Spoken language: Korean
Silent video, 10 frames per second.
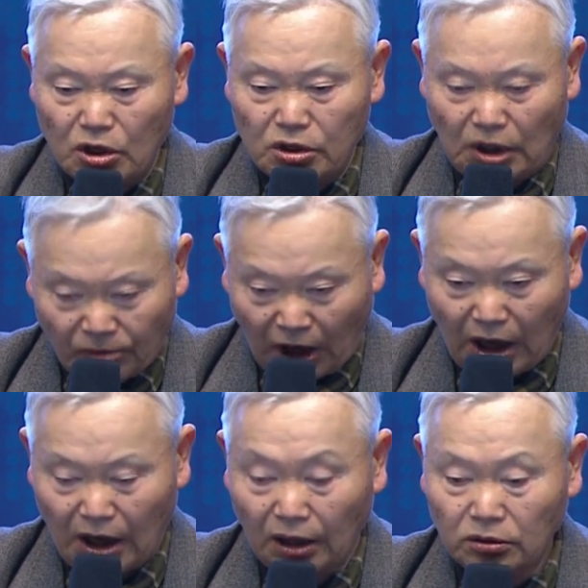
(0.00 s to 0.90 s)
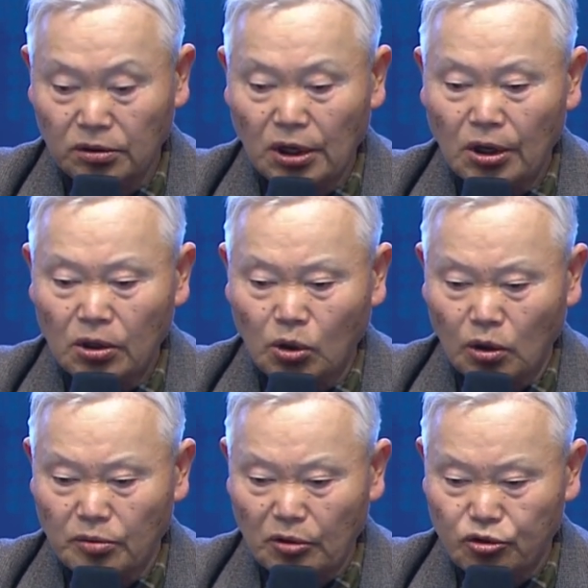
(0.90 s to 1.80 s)
삼으라는
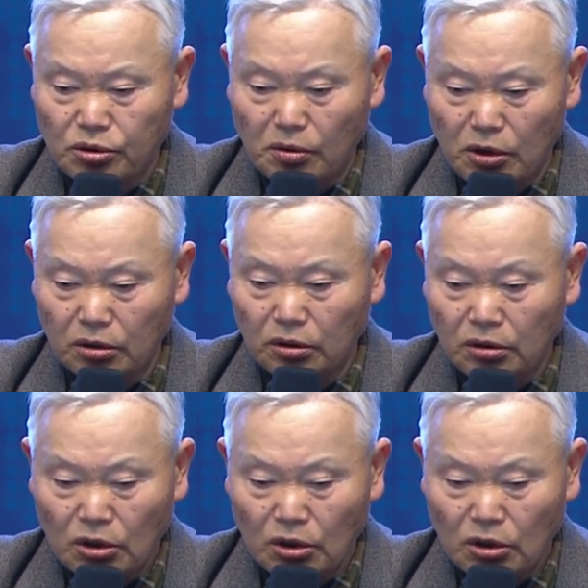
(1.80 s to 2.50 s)
1997년